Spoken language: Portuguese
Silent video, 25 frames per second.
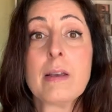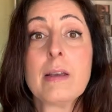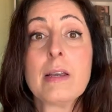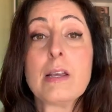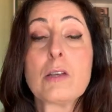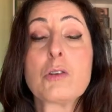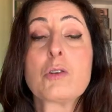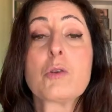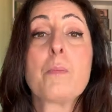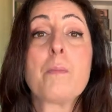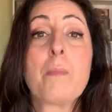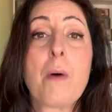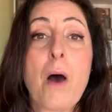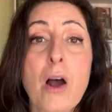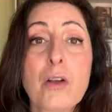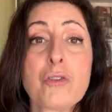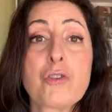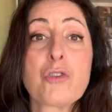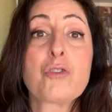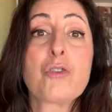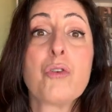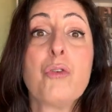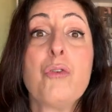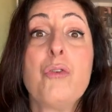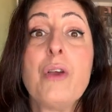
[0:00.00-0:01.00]
Isso
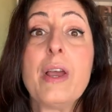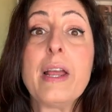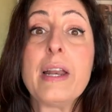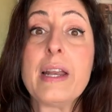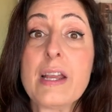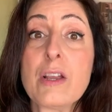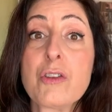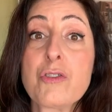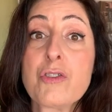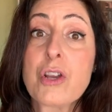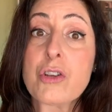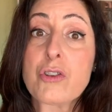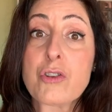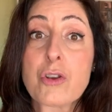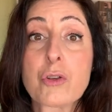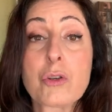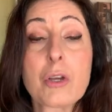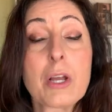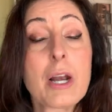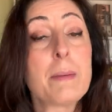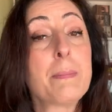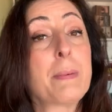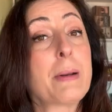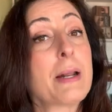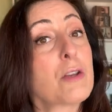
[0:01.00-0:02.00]
pode diferir de
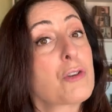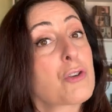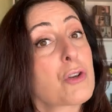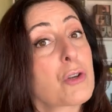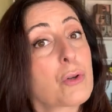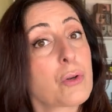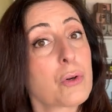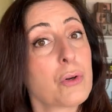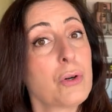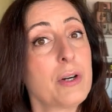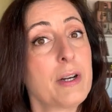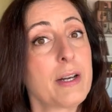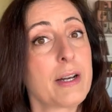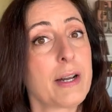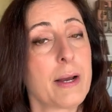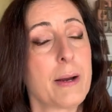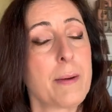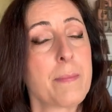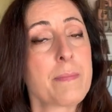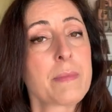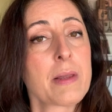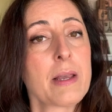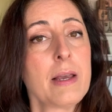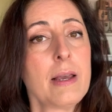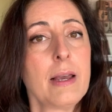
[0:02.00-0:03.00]
editora para editora.